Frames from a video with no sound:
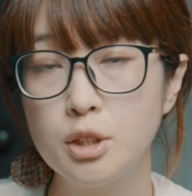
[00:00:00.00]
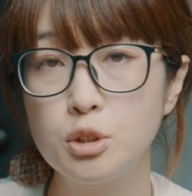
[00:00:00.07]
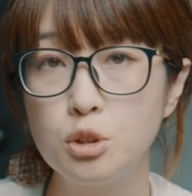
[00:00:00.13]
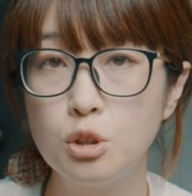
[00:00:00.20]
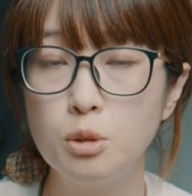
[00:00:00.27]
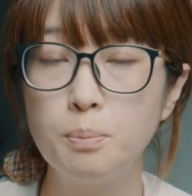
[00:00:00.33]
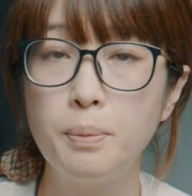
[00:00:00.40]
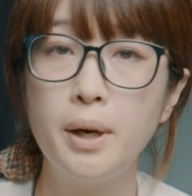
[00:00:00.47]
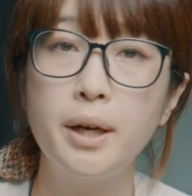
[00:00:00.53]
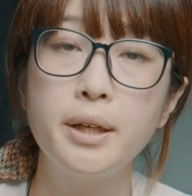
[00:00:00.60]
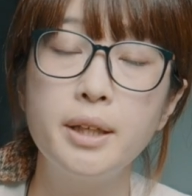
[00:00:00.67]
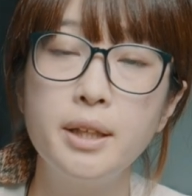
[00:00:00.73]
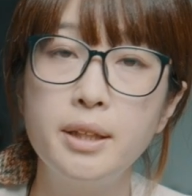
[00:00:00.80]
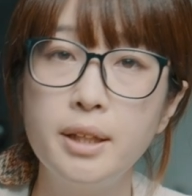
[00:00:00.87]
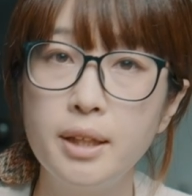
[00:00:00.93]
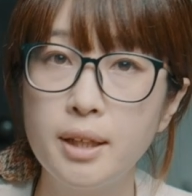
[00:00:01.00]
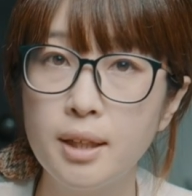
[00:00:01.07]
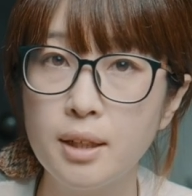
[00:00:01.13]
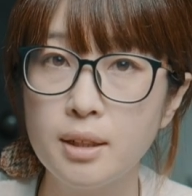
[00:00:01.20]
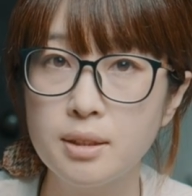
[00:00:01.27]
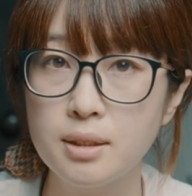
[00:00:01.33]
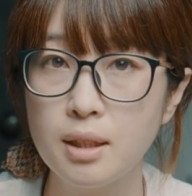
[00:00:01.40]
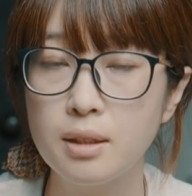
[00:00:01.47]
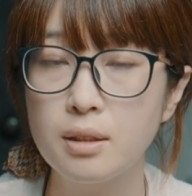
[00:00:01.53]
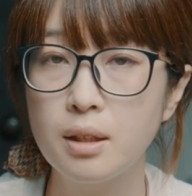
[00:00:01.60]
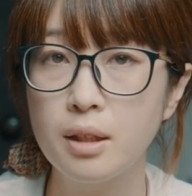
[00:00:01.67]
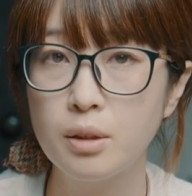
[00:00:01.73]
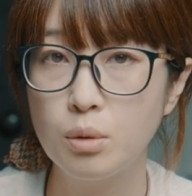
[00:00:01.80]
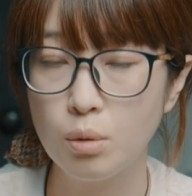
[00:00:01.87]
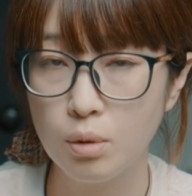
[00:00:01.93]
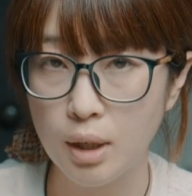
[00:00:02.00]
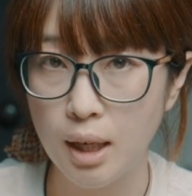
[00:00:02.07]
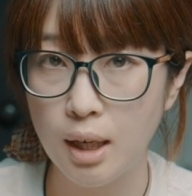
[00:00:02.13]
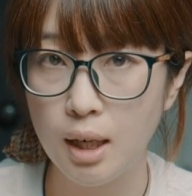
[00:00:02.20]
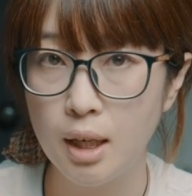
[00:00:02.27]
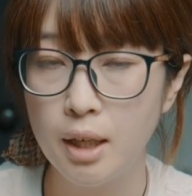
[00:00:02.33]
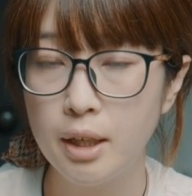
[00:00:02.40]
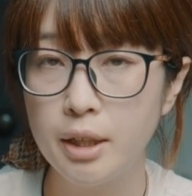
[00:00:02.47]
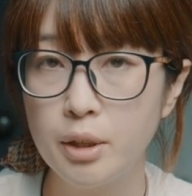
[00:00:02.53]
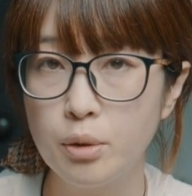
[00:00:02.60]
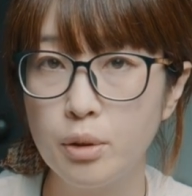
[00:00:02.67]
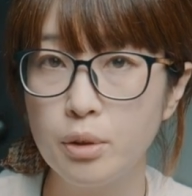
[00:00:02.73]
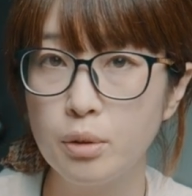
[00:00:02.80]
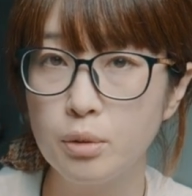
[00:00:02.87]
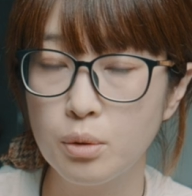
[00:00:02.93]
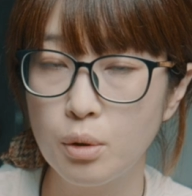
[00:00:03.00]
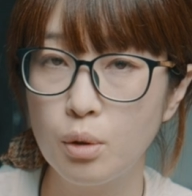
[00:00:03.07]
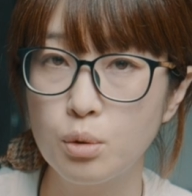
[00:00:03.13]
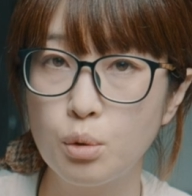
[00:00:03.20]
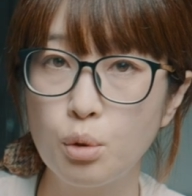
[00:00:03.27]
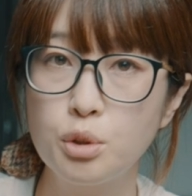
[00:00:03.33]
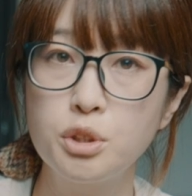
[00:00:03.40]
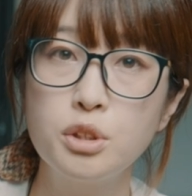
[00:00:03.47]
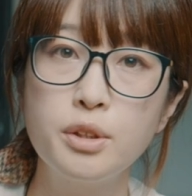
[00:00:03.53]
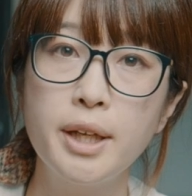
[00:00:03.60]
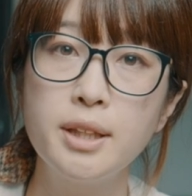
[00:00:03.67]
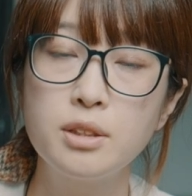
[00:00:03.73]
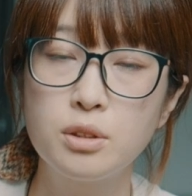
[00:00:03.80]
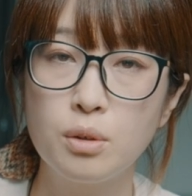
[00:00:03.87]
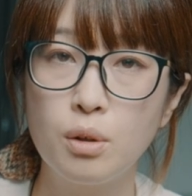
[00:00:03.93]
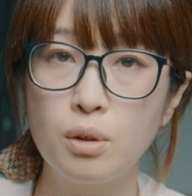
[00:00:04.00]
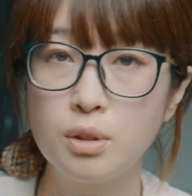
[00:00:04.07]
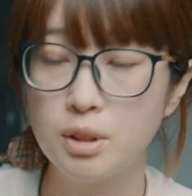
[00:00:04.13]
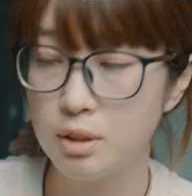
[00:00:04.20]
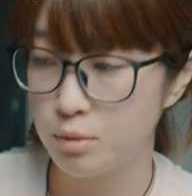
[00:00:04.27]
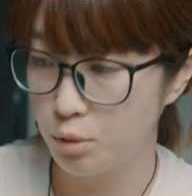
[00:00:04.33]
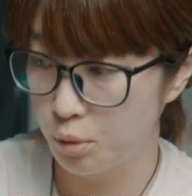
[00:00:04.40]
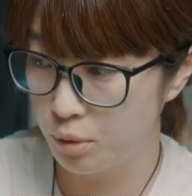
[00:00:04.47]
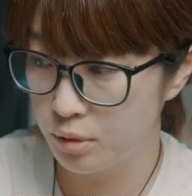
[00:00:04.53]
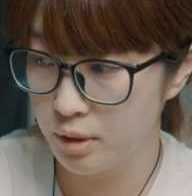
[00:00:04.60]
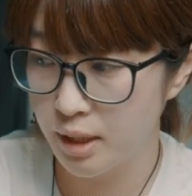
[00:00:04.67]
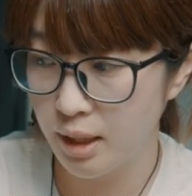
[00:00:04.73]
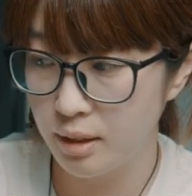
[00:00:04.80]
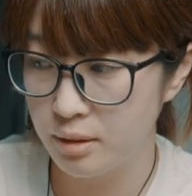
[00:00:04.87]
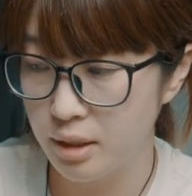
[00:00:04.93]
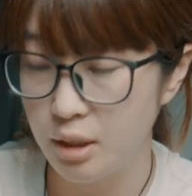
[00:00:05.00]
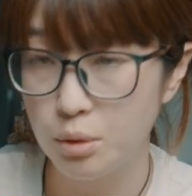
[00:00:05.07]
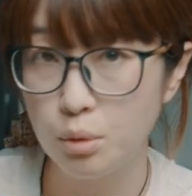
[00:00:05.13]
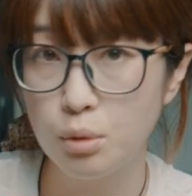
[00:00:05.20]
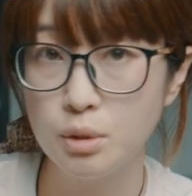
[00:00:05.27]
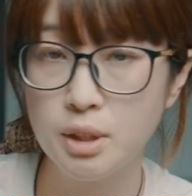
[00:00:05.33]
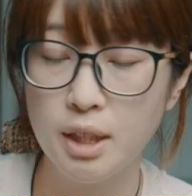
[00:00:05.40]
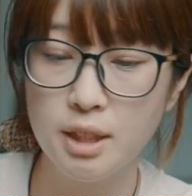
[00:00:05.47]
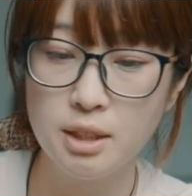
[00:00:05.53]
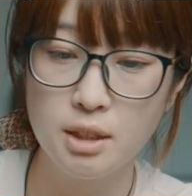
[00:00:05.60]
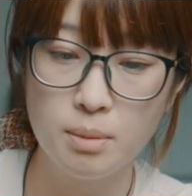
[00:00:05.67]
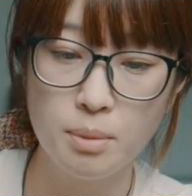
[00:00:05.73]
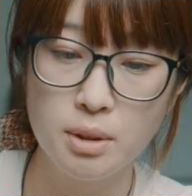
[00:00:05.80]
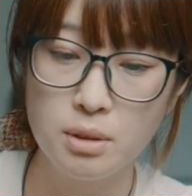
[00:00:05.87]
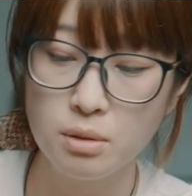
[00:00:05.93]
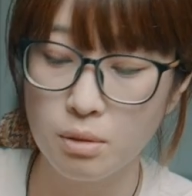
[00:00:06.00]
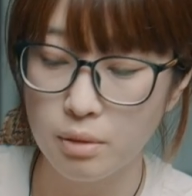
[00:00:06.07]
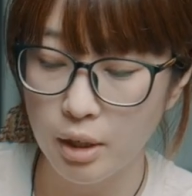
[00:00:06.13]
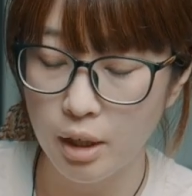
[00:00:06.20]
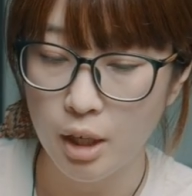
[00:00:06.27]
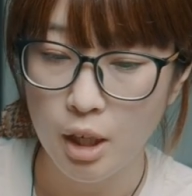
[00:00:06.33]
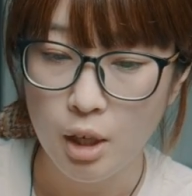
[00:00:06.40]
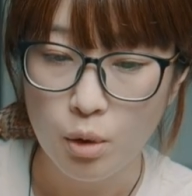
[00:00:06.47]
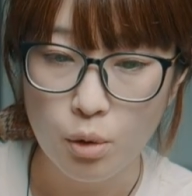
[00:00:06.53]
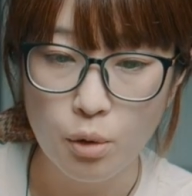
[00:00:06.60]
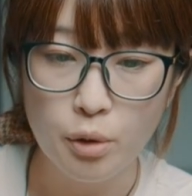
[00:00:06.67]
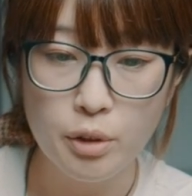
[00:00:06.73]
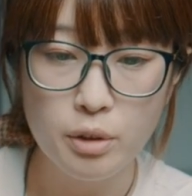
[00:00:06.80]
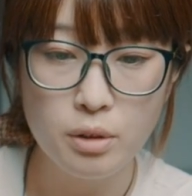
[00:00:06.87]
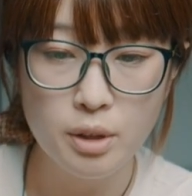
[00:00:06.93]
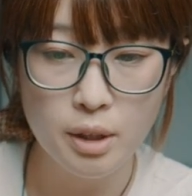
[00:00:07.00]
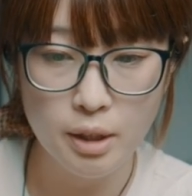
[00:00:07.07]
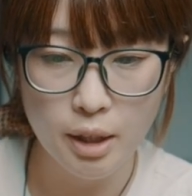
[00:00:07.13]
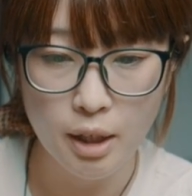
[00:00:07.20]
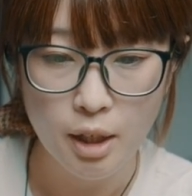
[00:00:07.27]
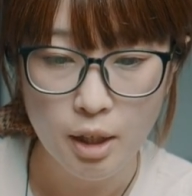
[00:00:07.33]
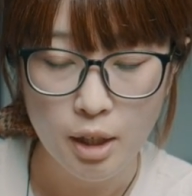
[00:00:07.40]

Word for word: スーパー ED ガラスだったりとかいろいろと特殊レンズをふんだんに搭載してますのでこういったね